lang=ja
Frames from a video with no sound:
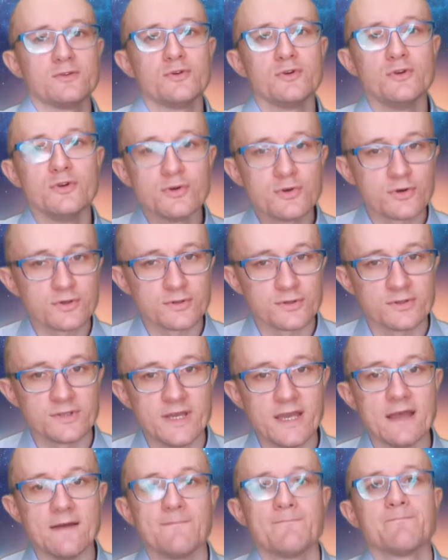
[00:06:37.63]
ということ
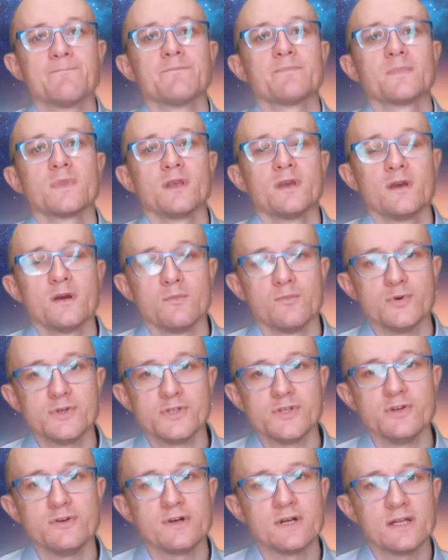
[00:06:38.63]
で、も
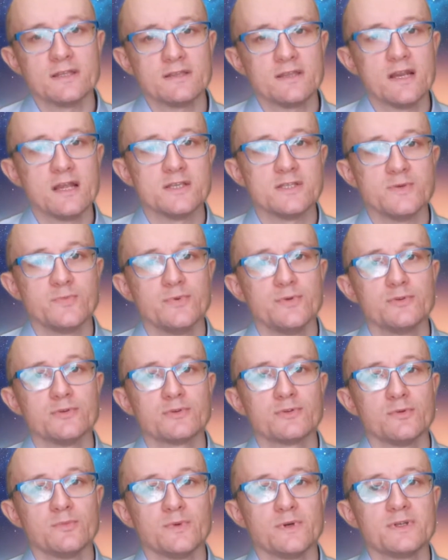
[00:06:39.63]
しよかったら自分
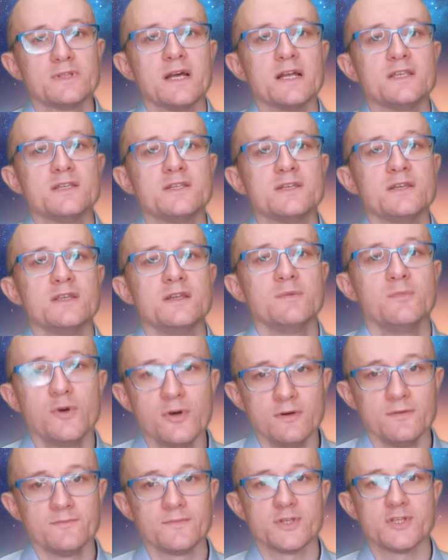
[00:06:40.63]
の友達に
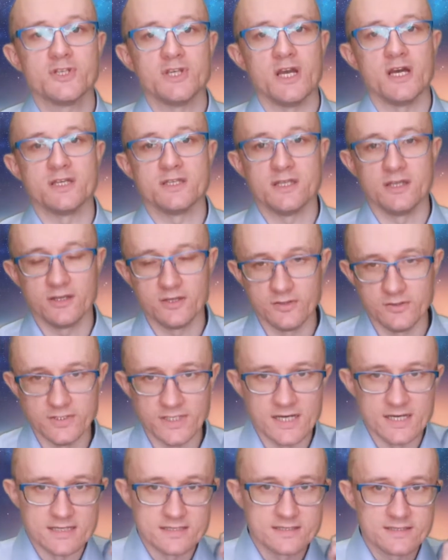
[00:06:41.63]
もシェアしてく
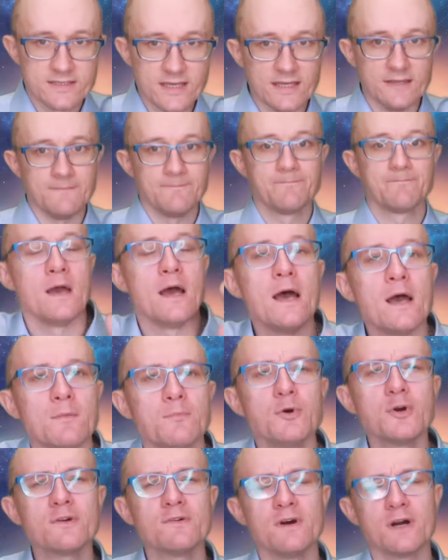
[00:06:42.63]
ださい。
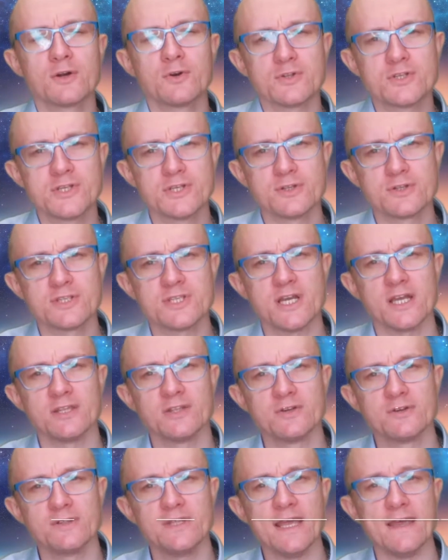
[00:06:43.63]
僕はこっちの
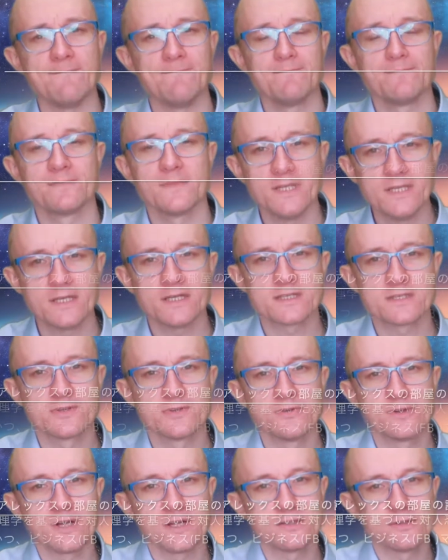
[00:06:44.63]
チャンネルで何かす
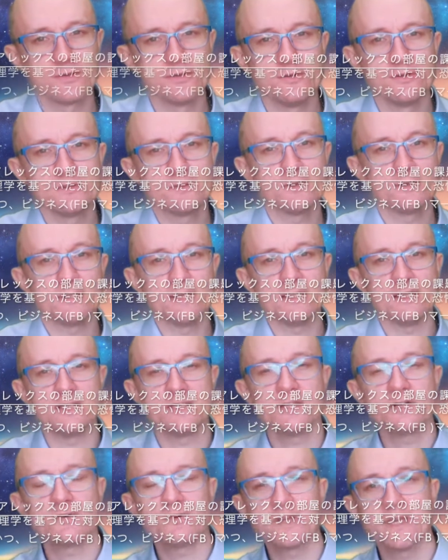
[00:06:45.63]
るかというと、だいたい
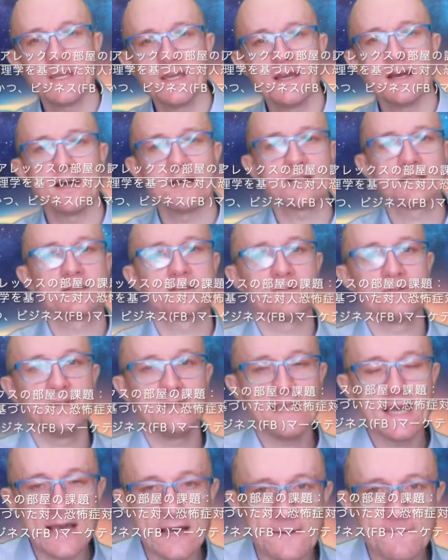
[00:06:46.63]
自己啓発
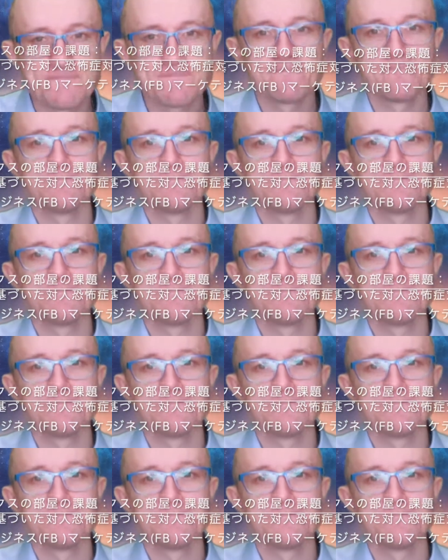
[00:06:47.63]
や